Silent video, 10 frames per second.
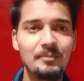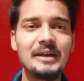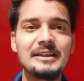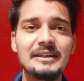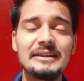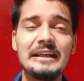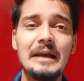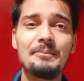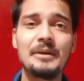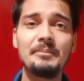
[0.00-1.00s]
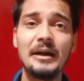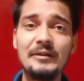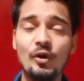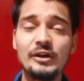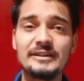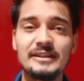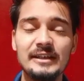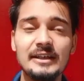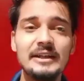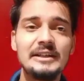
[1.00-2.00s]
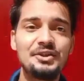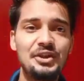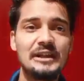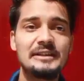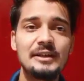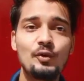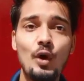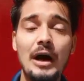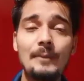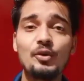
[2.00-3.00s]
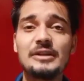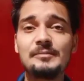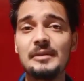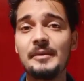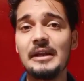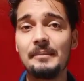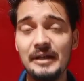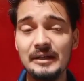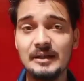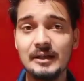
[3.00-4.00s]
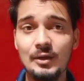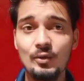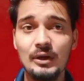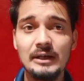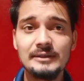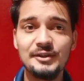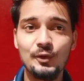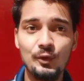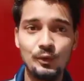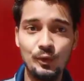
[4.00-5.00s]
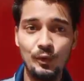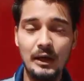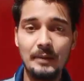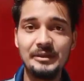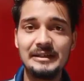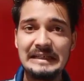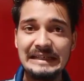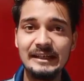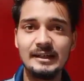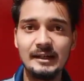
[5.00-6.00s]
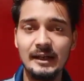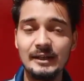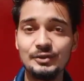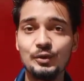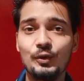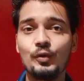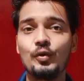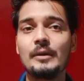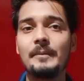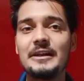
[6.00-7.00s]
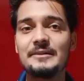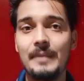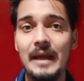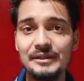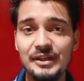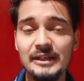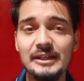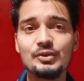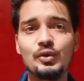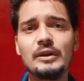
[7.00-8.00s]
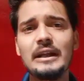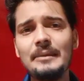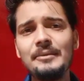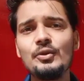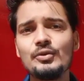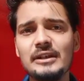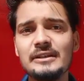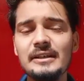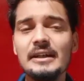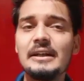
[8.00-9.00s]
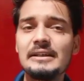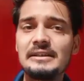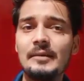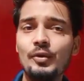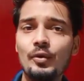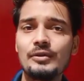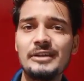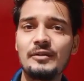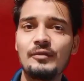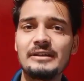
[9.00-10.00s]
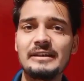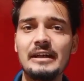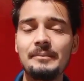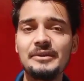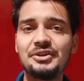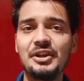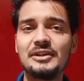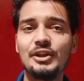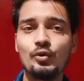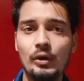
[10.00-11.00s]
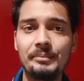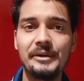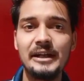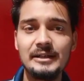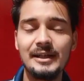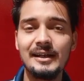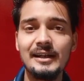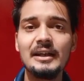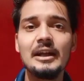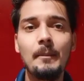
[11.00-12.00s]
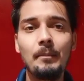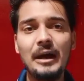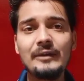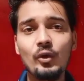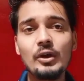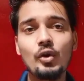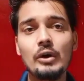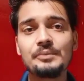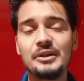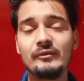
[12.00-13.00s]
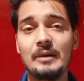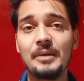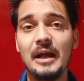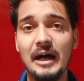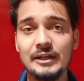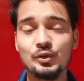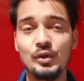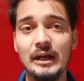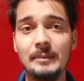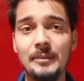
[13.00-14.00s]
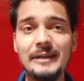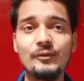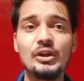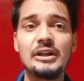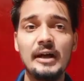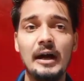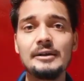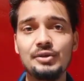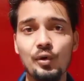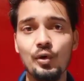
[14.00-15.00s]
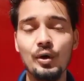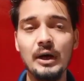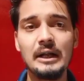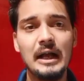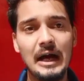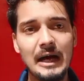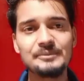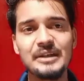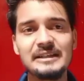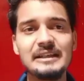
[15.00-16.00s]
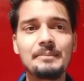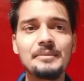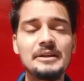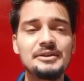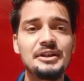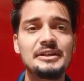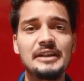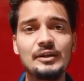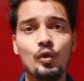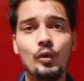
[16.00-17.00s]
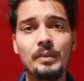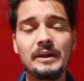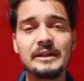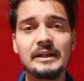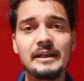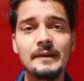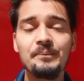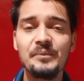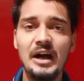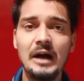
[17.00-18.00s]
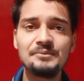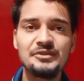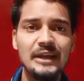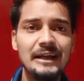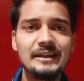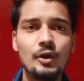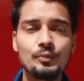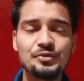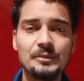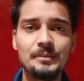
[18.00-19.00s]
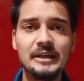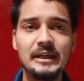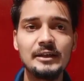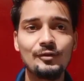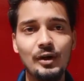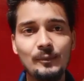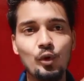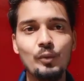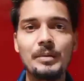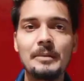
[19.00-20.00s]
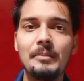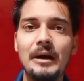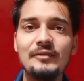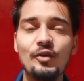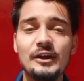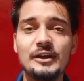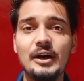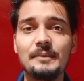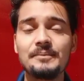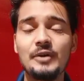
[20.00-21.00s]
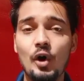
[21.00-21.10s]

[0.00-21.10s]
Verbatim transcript: बात करते हैं यहाँ पर माई वॉलेट्स की शेयर चैट को आपको सबसे पहले अपडेट करना होगा जो लोग अभी क्रिएटर है जो लोगों के पास बैच है या जो नए भी यूजर्स है सभी लोगों से रिक्वेस्ट है कि अपने शेयर चैट को अपडेट कर लें माई वॉलेट का ऑप्शन वहां पर आ चुका है माई वॉलेट कहाँ शो होगा आप जैसे ही अपने शेयर चैट को ओपन करेंगे आप चैट के ऑप्शन पे जाएंगे तो आपको ऊपर माई वॉलेट का